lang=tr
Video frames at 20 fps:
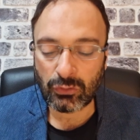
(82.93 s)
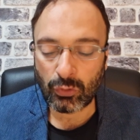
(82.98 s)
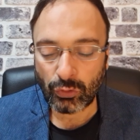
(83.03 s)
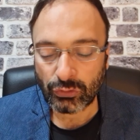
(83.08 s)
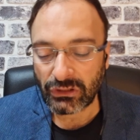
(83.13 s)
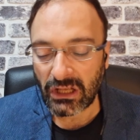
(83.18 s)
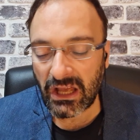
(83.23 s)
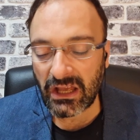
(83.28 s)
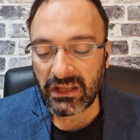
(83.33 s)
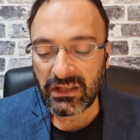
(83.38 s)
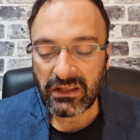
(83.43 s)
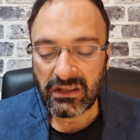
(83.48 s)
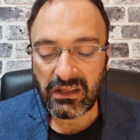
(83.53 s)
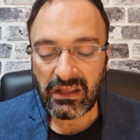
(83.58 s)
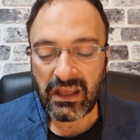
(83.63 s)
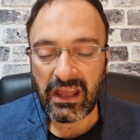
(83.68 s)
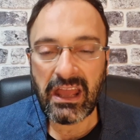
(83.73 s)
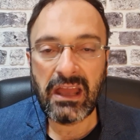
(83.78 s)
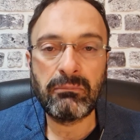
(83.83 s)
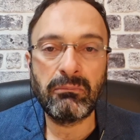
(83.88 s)
ona
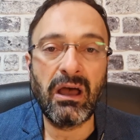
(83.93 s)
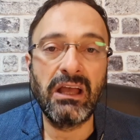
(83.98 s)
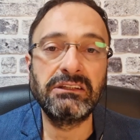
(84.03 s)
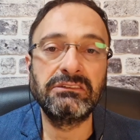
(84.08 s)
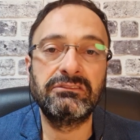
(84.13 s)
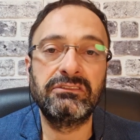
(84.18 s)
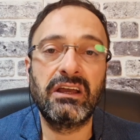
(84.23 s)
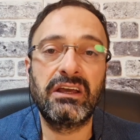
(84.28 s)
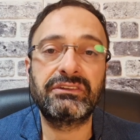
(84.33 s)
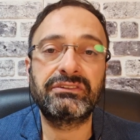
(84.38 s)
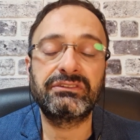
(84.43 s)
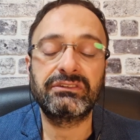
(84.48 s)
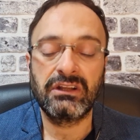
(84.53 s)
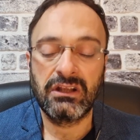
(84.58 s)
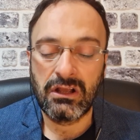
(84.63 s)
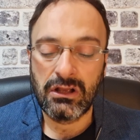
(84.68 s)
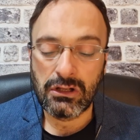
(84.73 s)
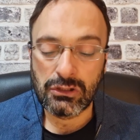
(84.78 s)
eman ver.''